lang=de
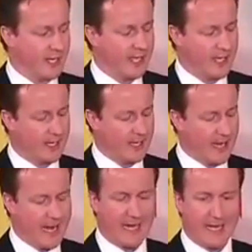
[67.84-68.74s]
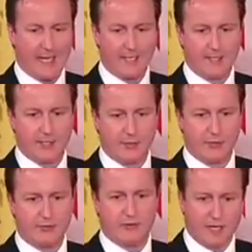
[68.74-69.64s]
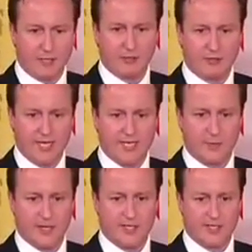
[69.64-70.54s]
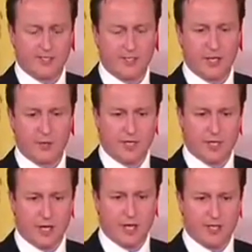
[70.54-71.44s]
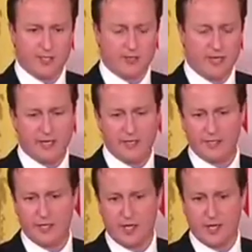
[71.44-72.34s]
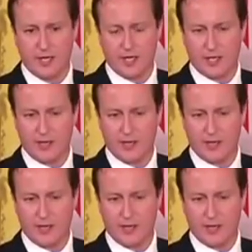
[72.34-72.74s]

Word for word: Uh, Niemand bestreitet, dass das ein erhebliches Verbrechen ist. Das sollte man in Betracht ziehen. Uh,